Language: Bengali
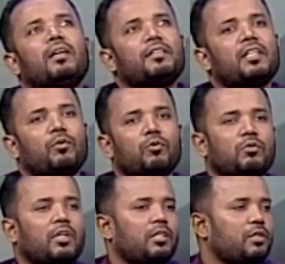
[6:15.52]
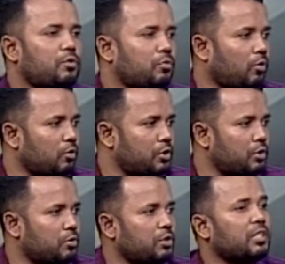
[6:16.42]
যে অনুদানের
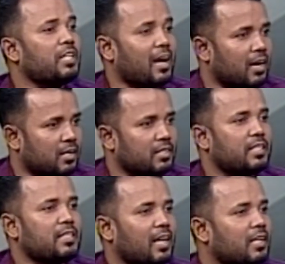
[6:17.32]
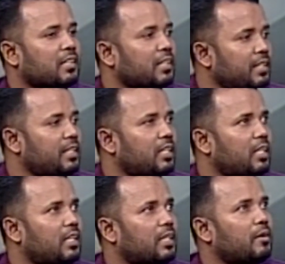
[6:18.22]
চলচ্চিত্রের যে টাকাটা সেই টাকাটা নিয়ে
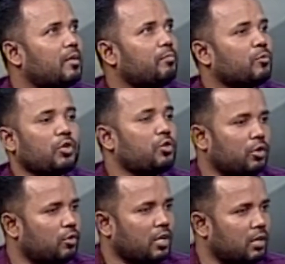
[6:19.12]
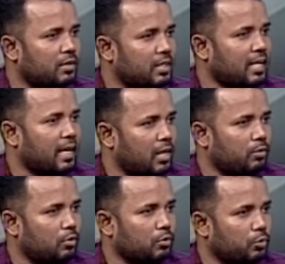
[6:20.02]
নয় ছয় করার যে
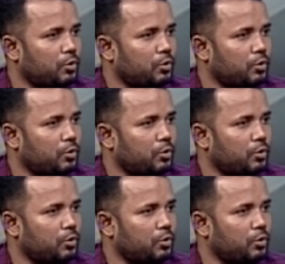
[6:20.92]
জায়গাগুলো তৈরি